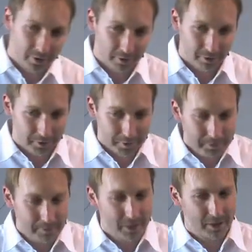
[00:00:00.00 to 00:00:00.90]
Und
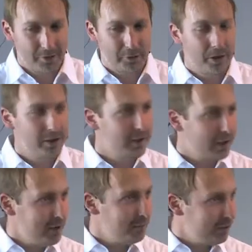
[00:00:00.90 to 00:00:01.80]
es würde ja
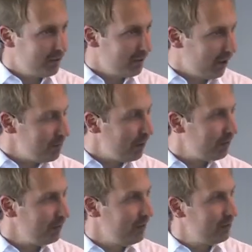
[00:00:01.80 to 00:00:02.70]
kein Patient
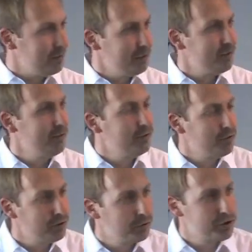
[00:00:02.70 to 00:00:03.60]
anmaßen, das dem Mediziner
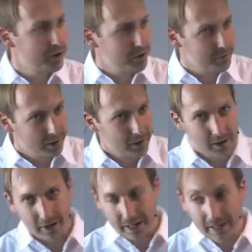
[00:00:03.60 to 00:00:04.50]
vorzuschreiben.
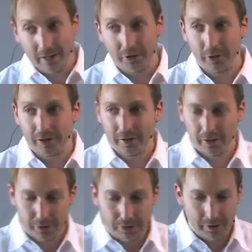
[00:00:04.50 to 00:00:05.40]
Ähnlich sollte es in der
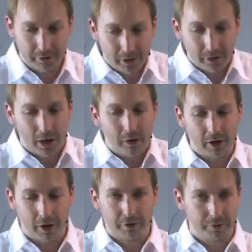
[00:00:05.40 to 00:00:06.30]
Softwareentwicklung auch
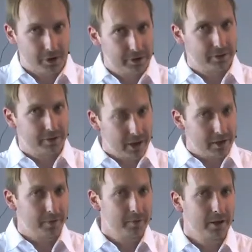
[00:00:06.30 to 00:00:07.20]
laufen. Da ist es
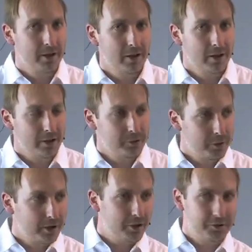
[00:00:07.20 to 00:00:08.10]
leider
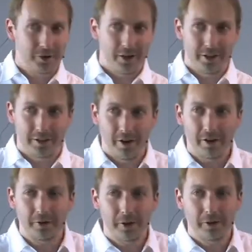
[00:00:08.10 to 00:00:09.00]
durchaus noch an der
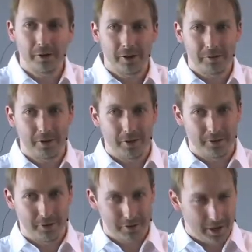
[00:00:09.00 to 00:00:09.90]
Tagesordnung, dass man da
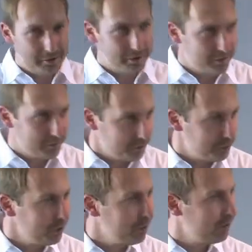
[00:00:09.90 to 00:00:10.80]
so seitwärts
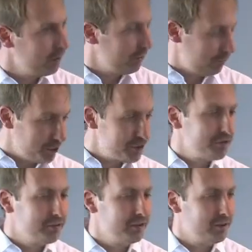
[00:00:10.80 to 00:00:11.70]
so
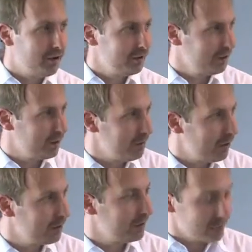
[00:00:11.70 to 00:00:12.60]
Vorschriften dieser Art
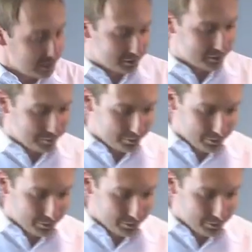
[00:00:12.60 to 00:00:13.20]
gemacht kriegt.